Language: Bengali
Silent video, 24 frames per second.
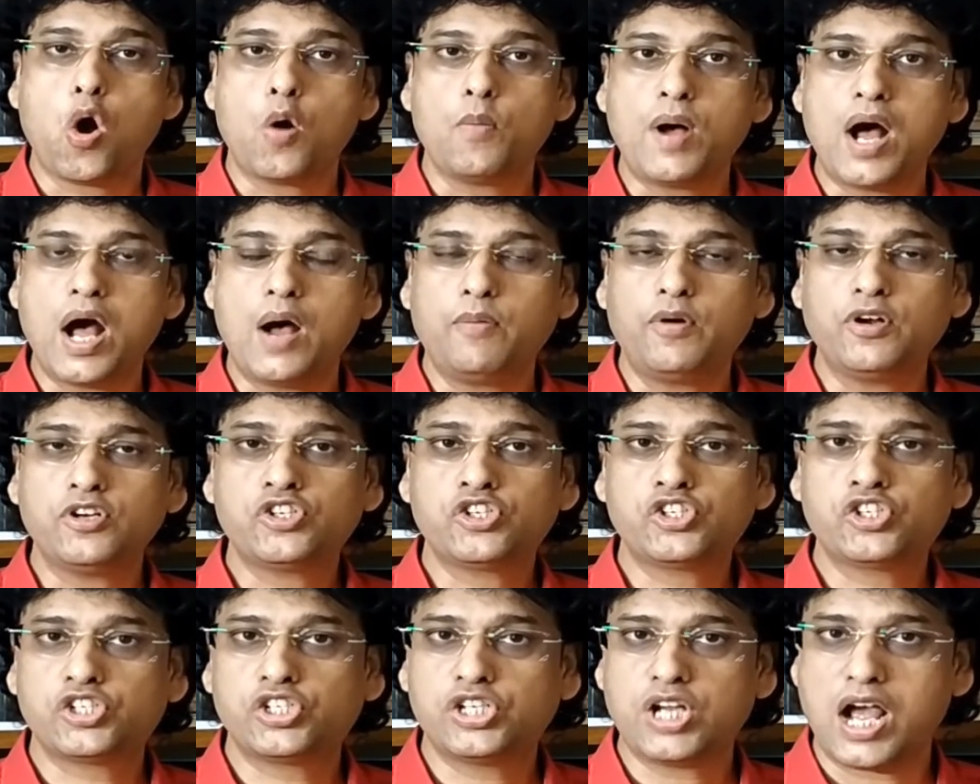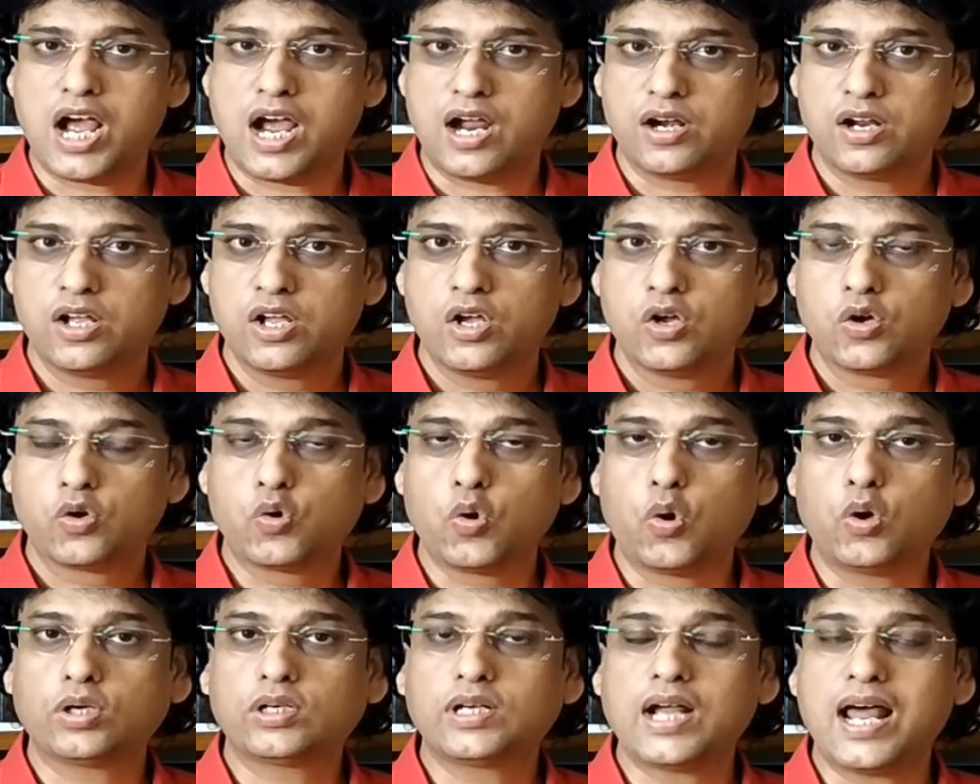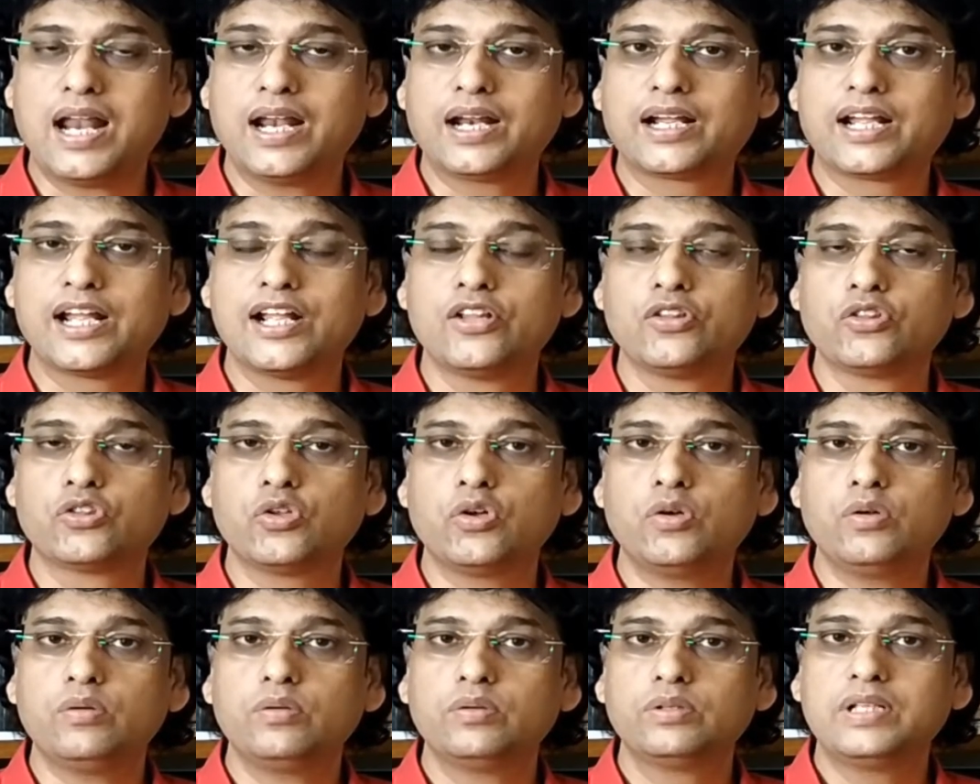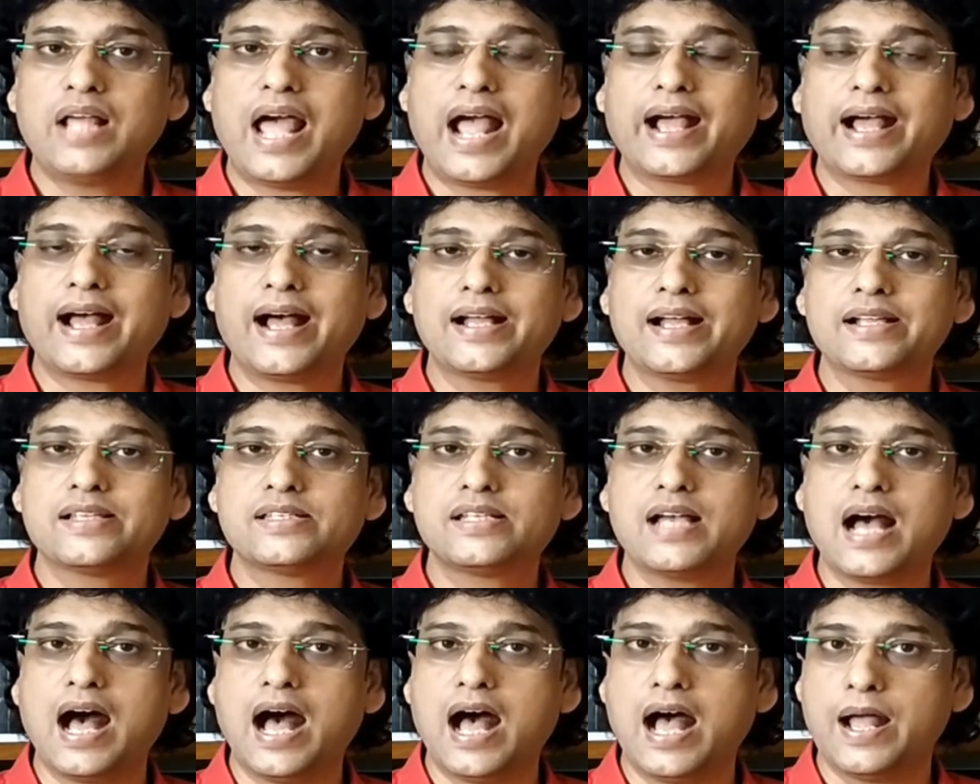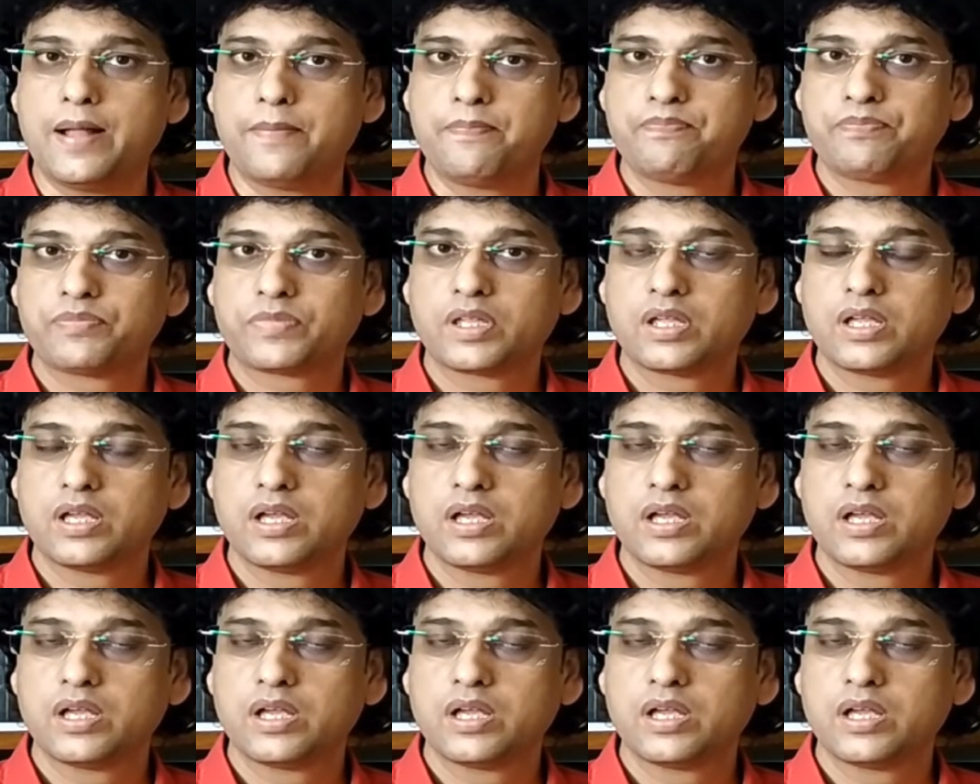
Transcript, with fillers: অমাবস্যা কোটাল কিন্তু দেখা যায়